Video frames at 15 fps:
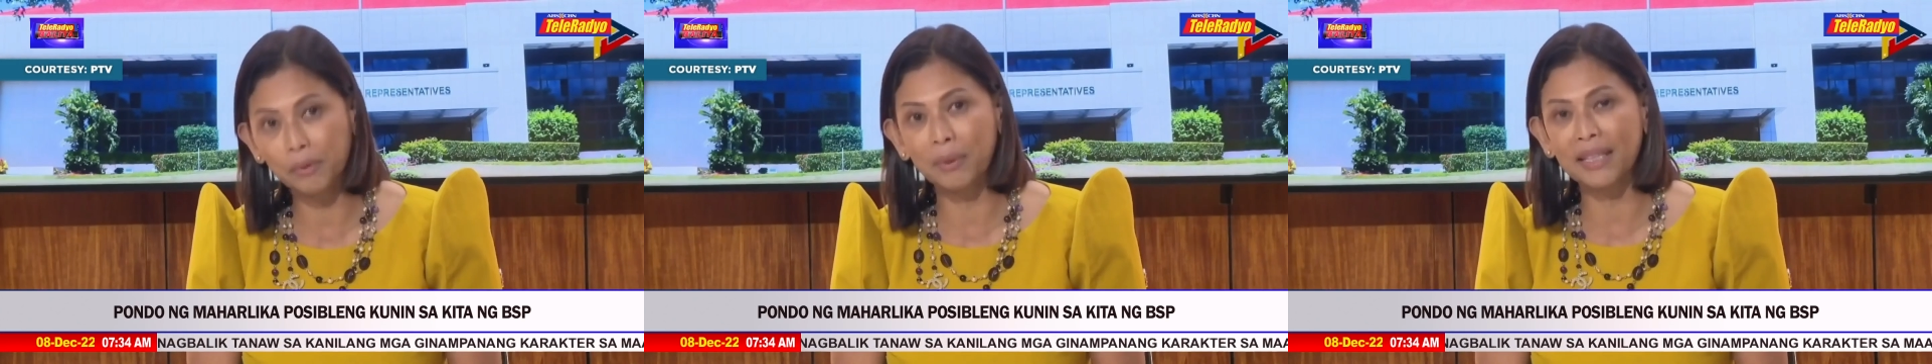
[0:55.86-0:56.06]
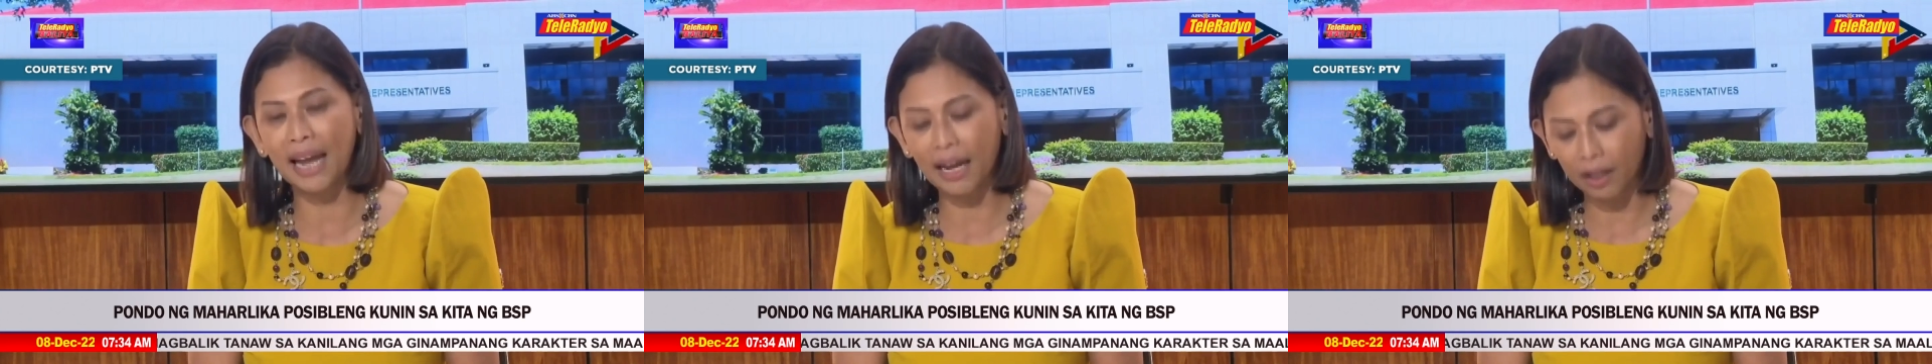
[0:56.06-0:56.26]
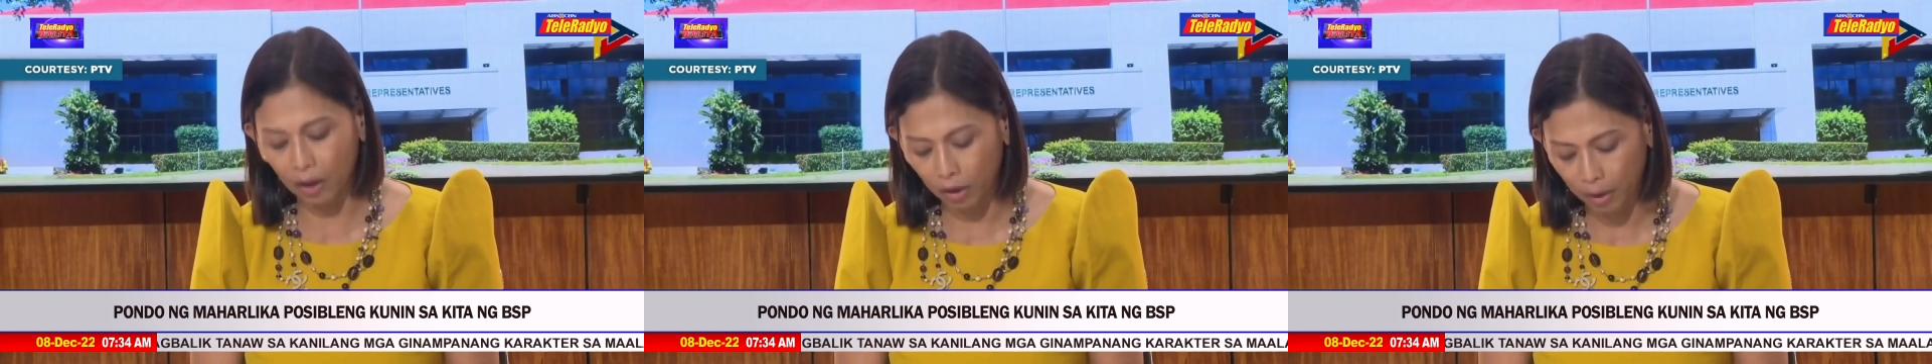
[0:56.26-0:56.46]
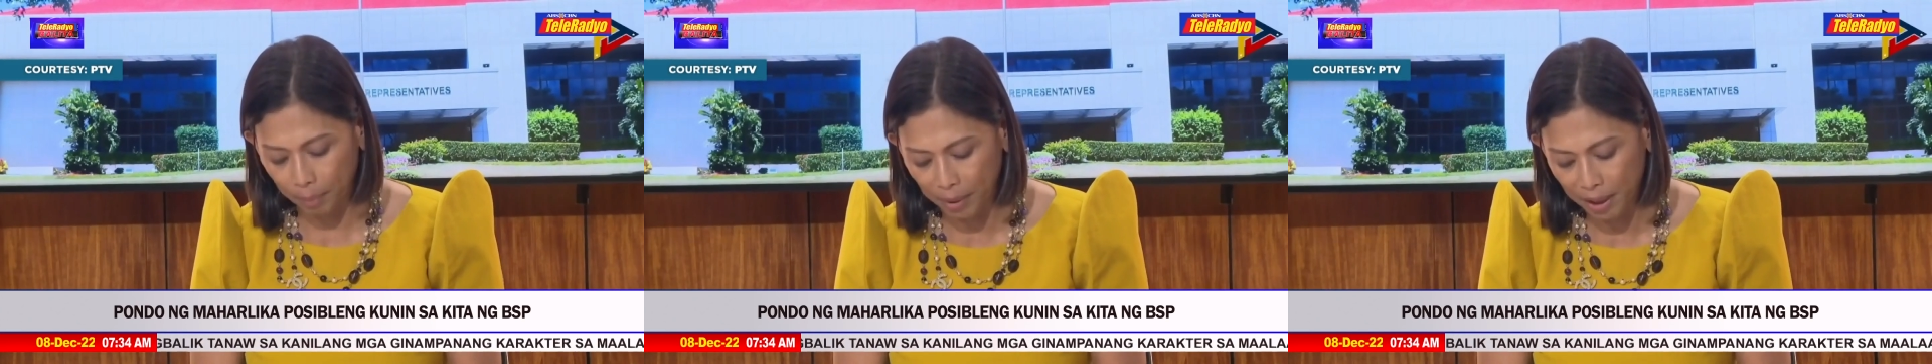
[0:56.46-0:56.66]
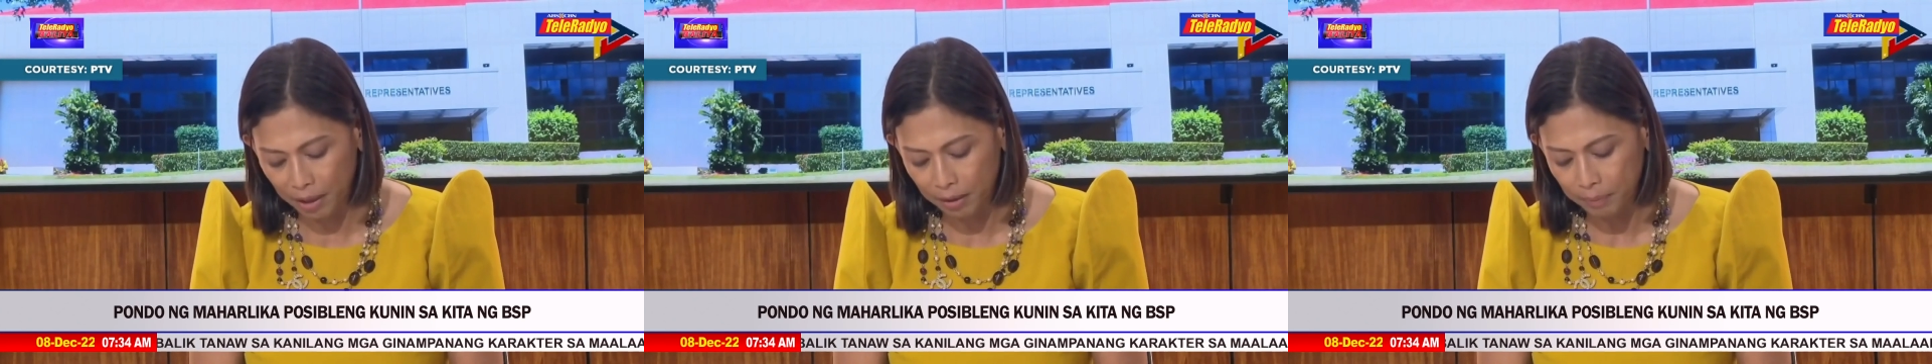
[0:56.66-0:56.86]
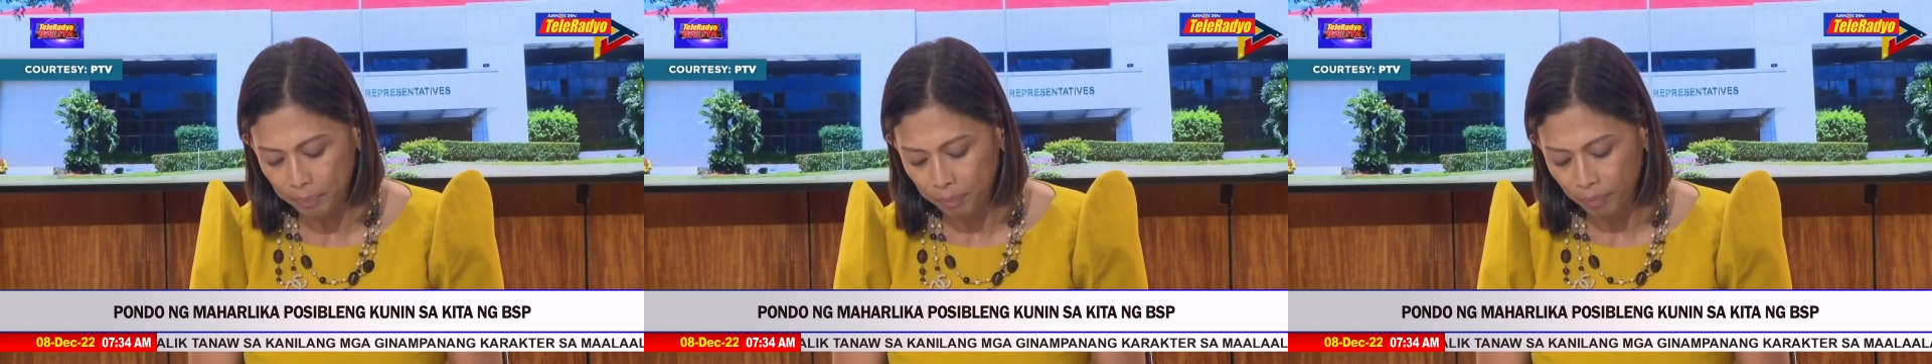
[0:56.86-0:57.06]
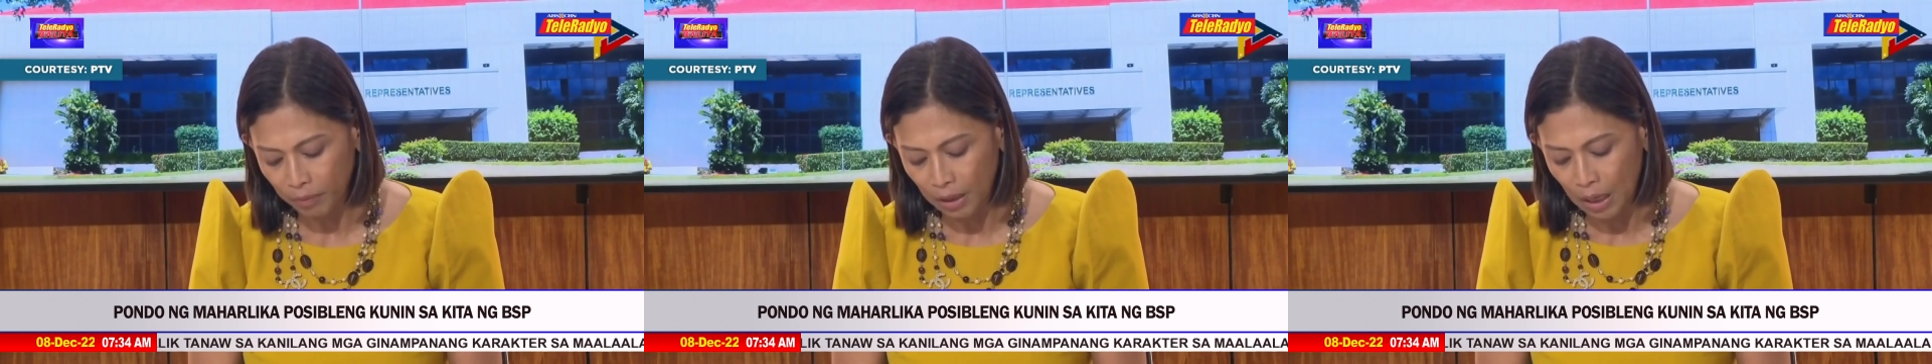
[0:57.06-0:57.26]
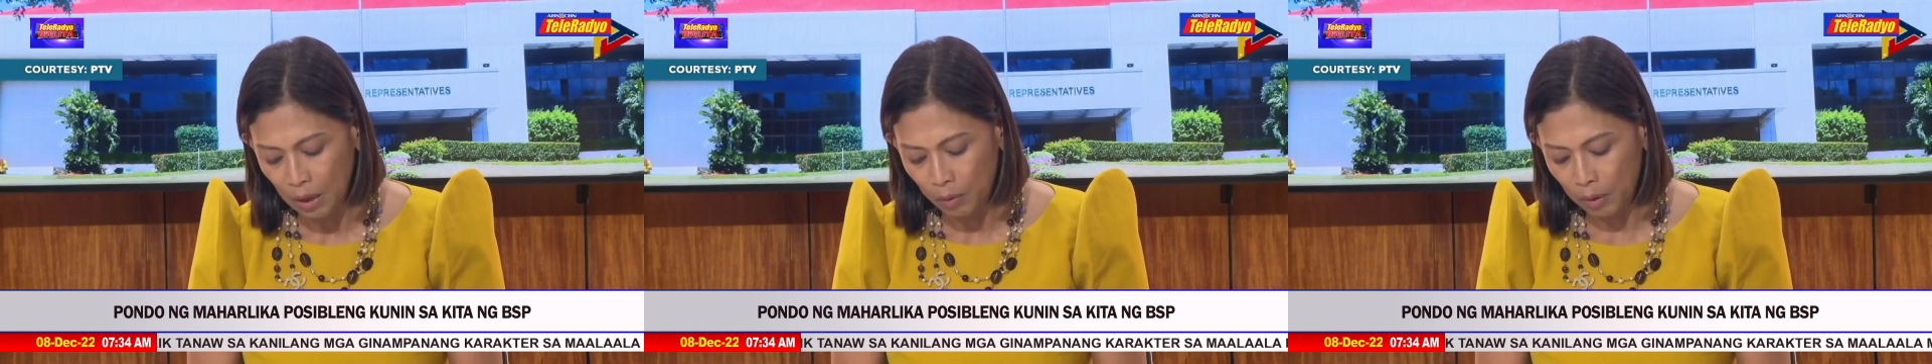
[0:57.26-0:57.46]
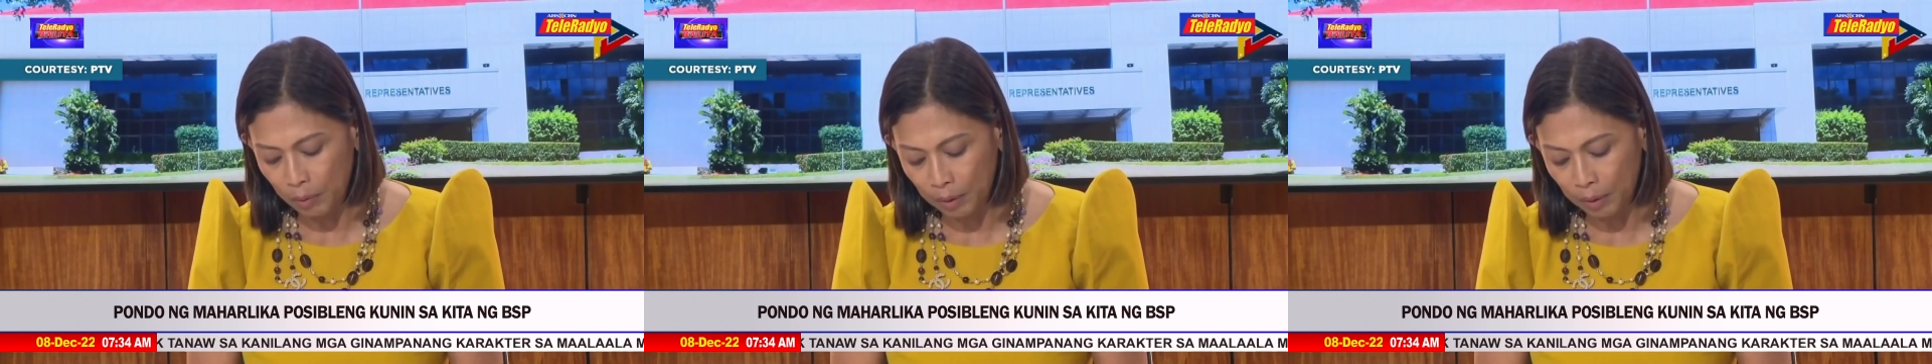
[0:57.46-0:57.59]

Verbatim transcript: we tackle the bill, we